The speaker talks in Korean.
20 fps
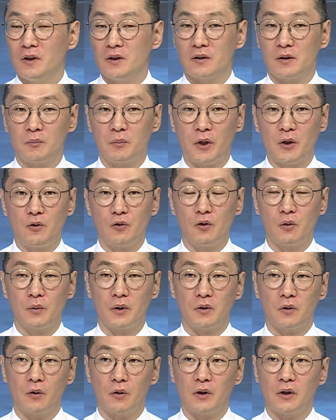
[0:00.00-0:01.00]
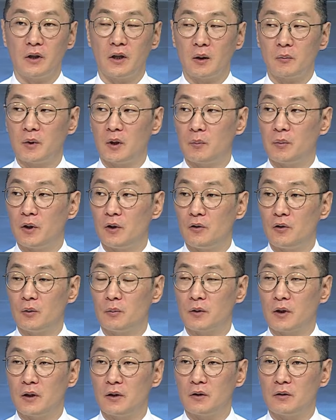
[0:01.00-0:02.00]
이제 밸류업이 거의 아마
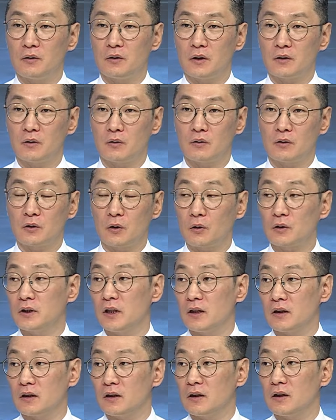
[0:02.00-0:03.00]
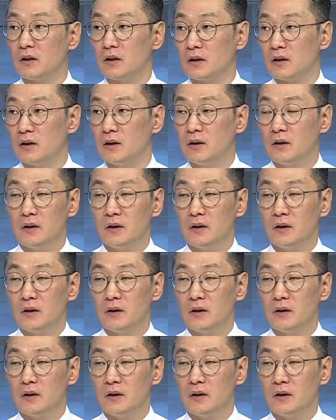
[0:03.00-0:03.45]
밸류업 관련돼서 정책이